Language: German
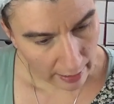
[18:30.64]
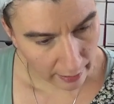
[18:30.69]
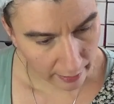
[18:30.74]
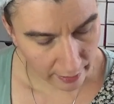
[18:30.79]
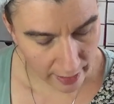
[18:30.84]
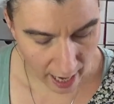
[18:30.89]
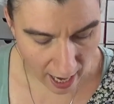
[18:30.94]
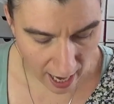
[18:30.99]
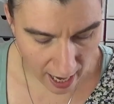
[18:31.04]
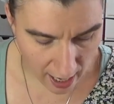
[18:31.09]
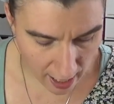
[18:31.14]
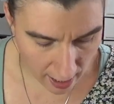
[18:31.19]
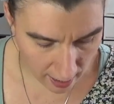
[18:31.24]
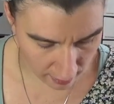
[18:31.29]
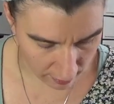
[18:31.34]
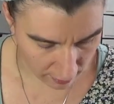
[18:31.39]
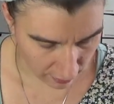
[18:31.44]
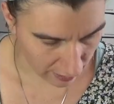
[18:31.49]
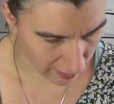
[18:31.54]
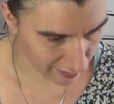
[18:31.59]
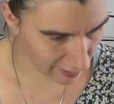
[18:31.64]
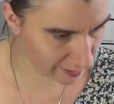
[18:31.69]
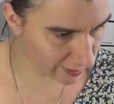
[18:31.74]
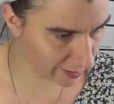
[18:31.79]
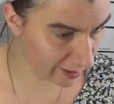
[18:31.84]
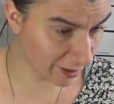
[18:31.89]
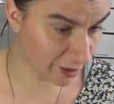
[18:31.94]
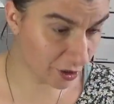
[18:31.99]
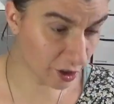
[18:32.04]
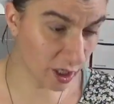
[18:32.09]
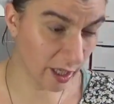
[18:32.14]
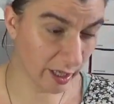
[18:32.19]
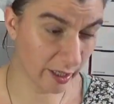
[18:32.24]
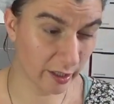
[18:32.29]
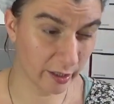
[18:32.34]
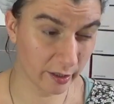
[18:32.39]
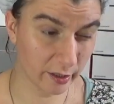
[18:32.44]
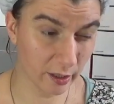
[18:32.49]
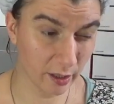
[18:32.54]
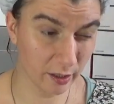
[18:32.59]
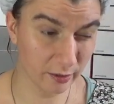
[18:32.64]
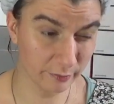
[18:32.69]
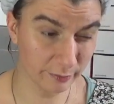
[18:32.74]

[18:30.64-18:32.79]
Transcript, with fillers: Ja, es ist nicht schlecht, hä?